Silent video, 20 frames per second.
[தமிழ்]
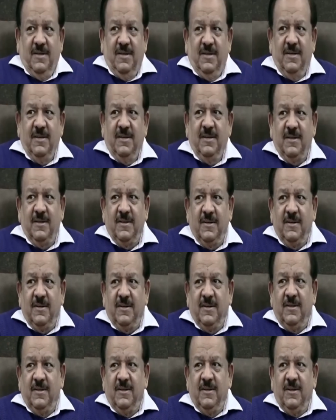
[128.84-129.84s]
இது
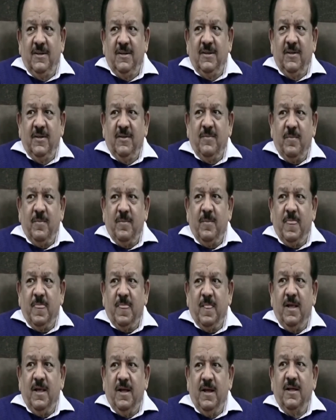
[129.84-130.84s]
தொடர்பாக
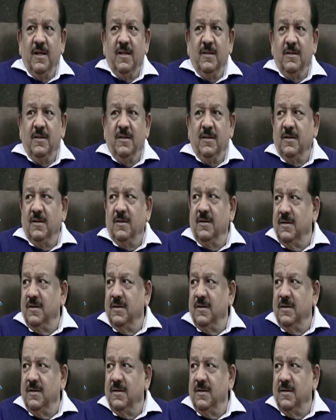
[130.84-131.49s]
போலீசார் கூறுகையில்